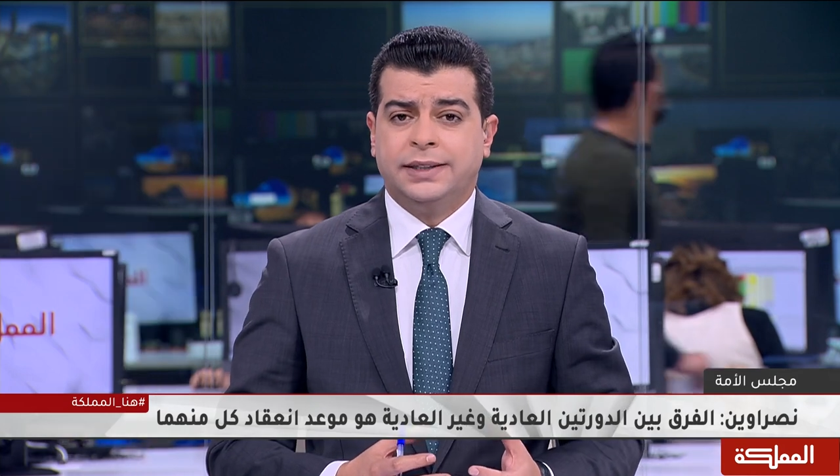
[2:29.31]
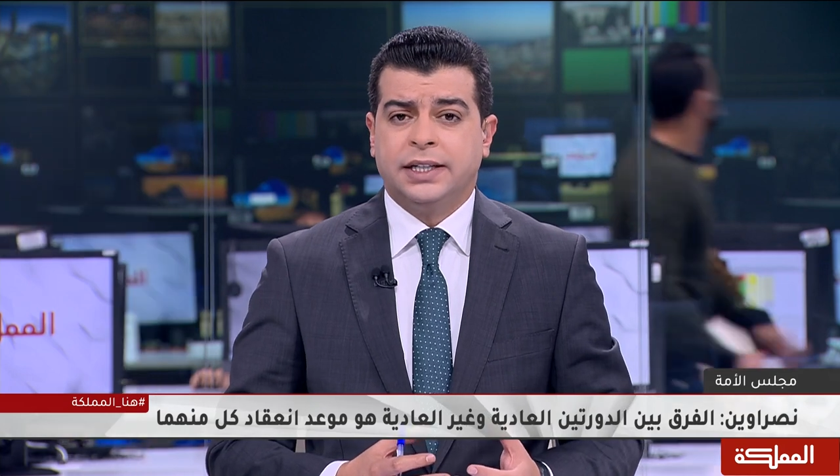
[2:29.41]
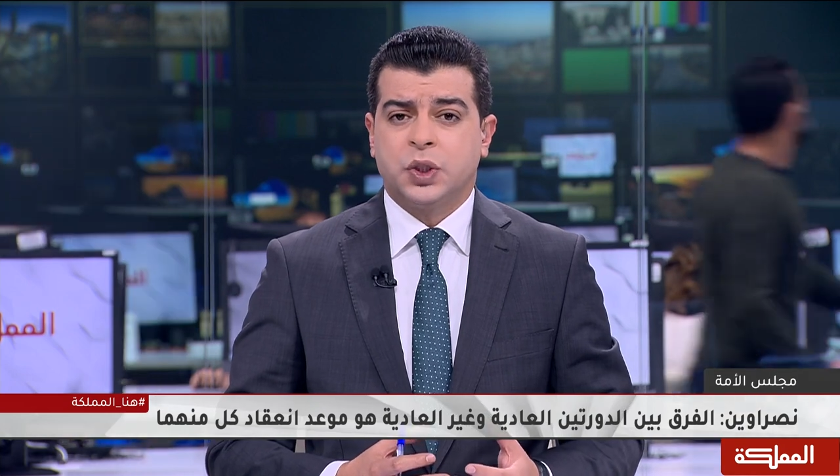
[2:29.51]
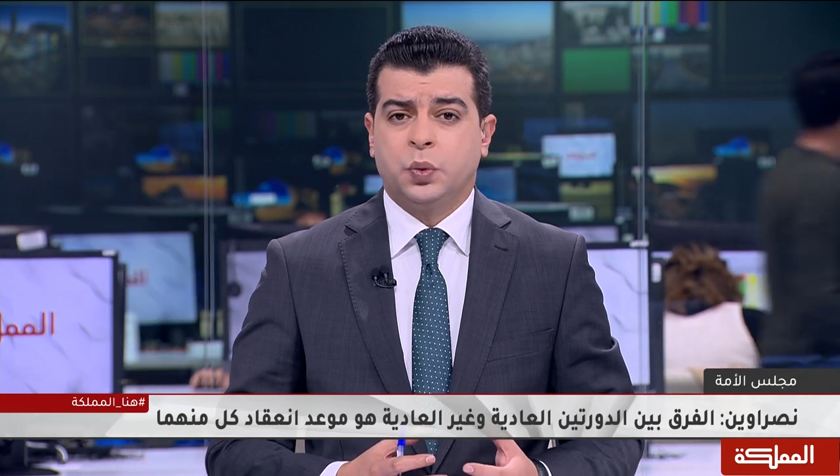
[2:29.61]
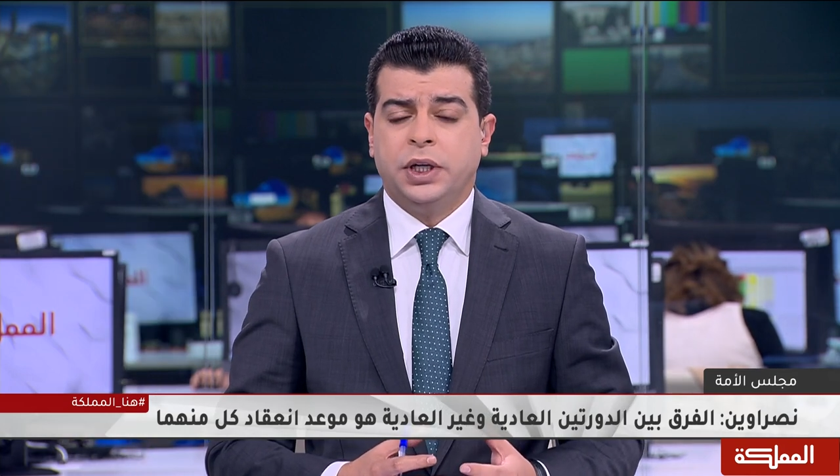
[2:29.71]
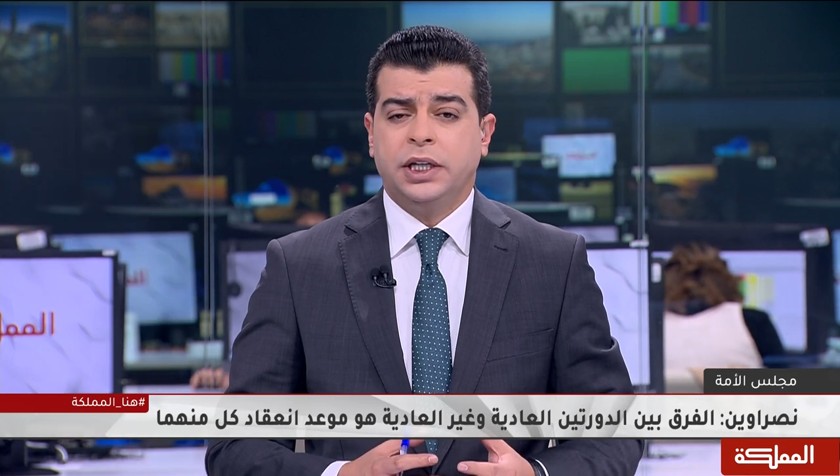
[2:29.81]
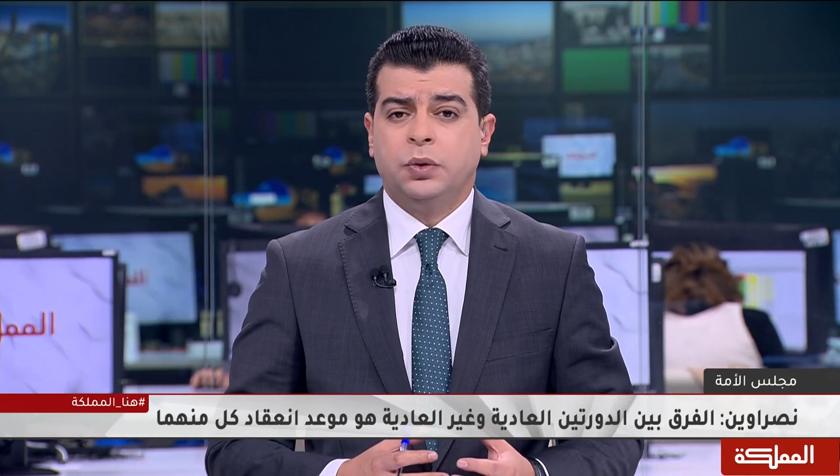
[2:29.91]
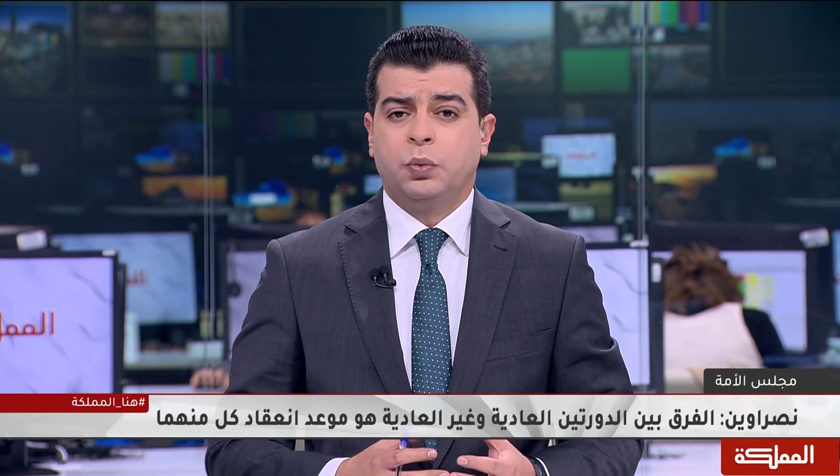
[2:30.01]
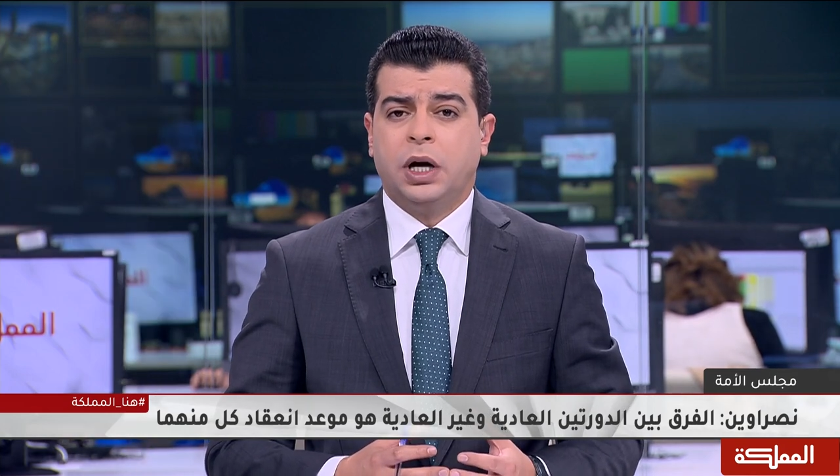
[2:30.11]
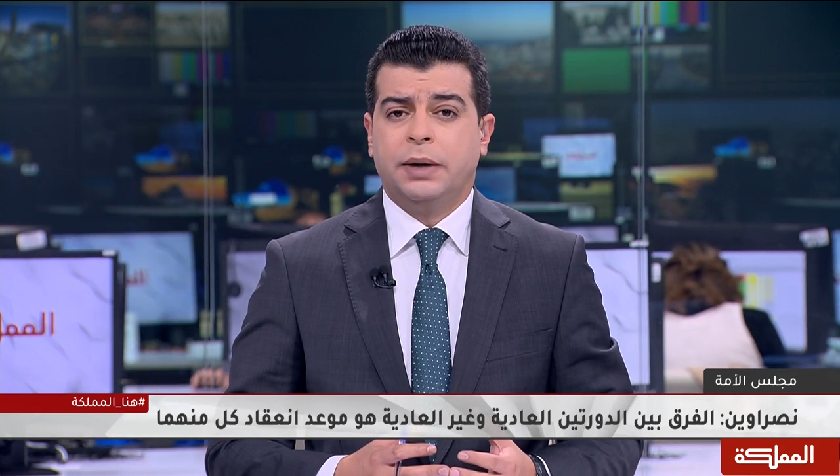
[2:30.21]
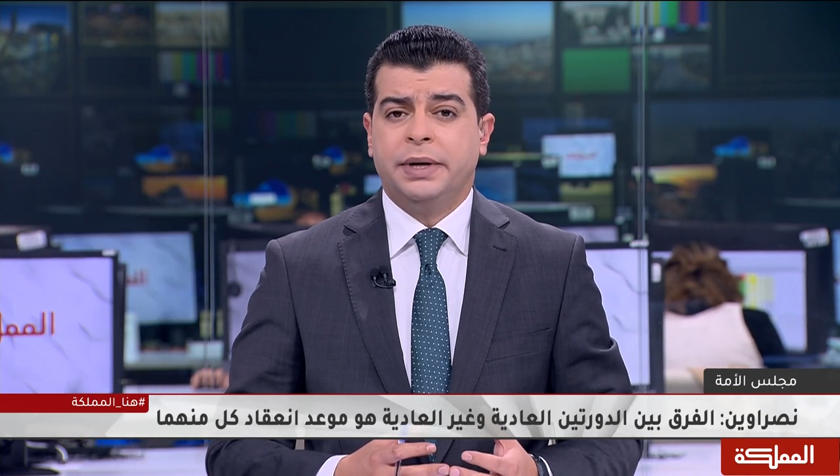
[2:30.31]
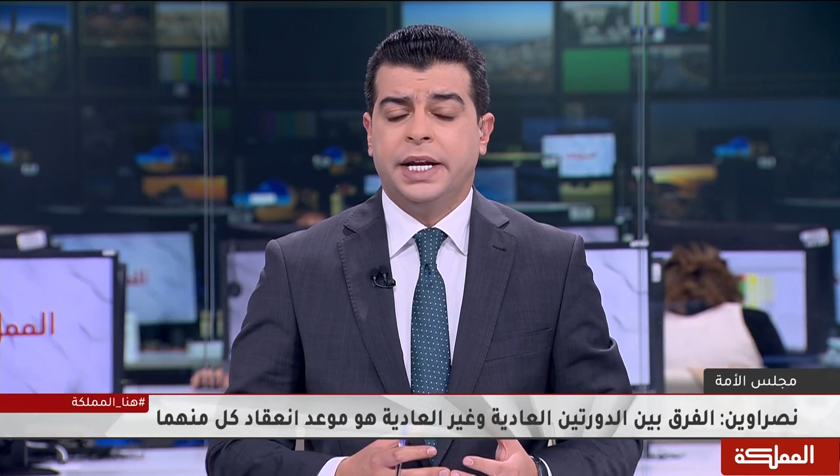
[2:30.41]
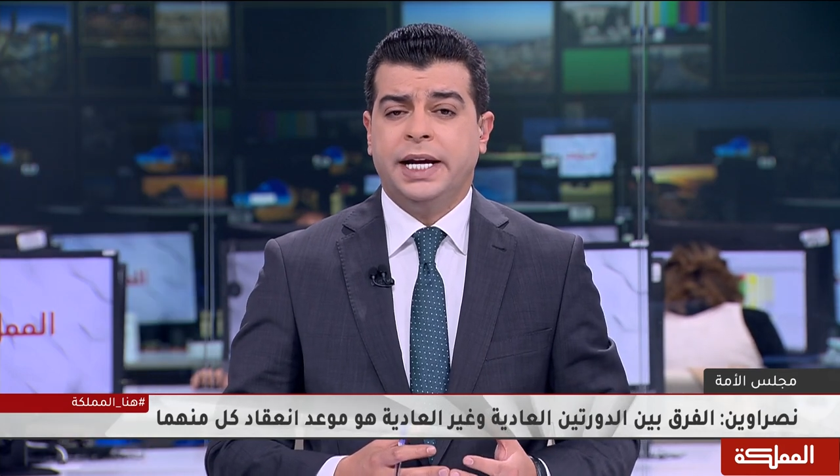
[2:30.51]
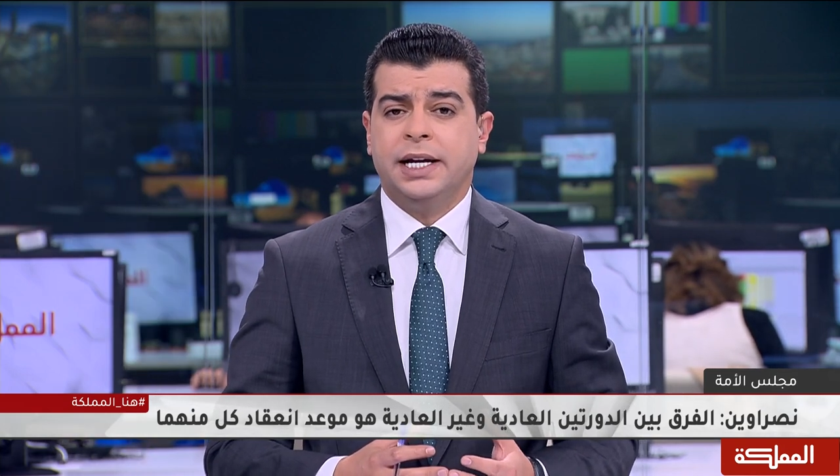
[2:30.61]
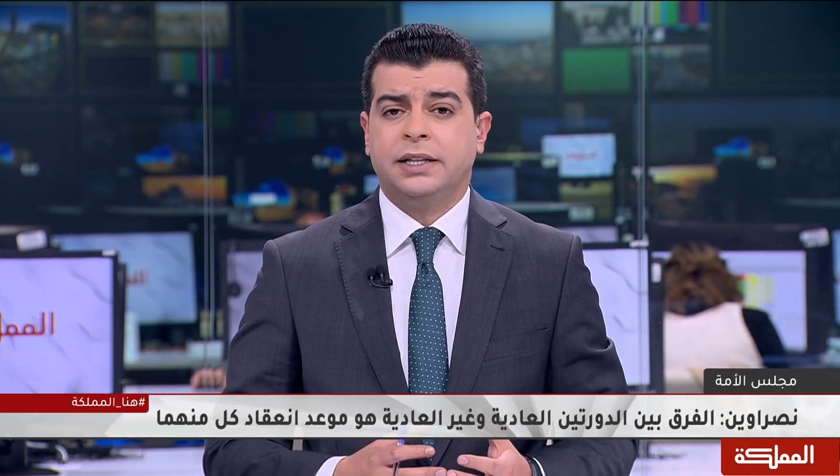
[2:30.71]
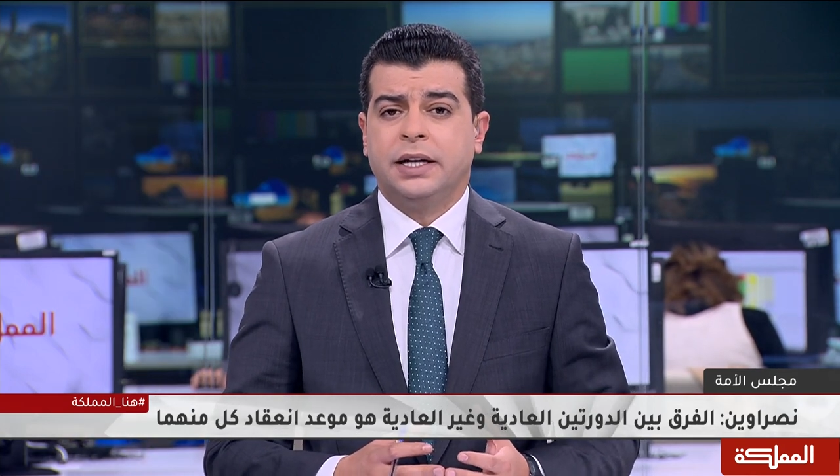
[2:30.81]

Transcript: التصويت ومن ناحيه